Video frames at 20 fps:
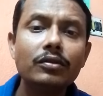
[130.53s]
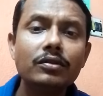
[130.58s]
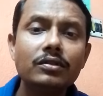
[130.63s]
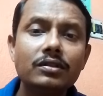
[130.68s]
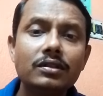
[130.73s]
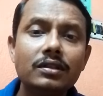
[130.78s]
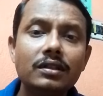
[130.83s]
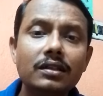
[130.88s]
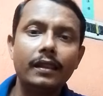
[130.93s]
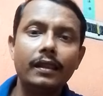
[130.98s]

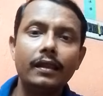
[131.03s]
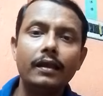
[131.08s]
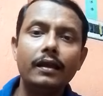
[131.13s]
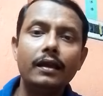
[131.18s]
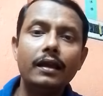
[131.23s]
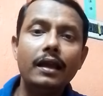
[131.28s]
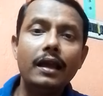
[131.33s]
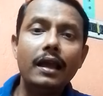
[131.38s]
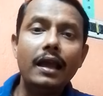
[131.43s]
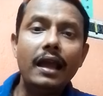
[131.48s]
হচ্ছে
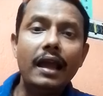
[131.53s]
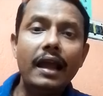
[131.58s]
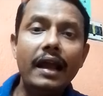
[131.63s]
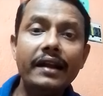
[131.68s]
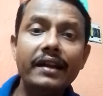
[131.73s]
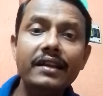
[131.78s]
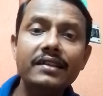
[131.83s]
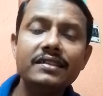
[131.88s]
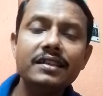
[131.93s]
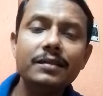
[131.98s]

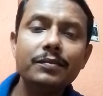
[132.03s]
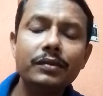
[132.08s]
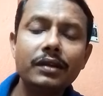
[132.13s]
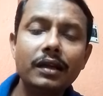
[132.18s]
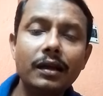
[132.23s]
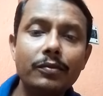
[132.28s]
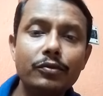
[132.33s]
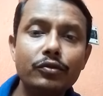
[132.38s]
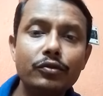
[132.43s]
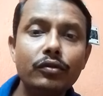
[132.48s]
অ্যাডহেসিভ
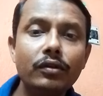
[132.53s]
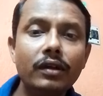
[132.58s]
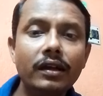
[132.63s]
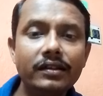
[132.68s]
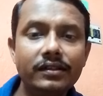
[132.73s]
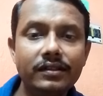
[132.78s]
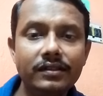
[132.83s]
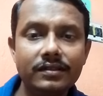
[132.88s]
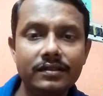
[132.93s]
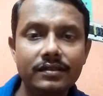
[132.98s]

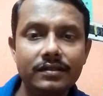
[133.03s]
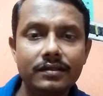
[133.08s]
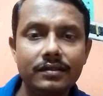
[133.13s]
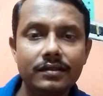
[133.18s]
ক্যাপসুলাইটিস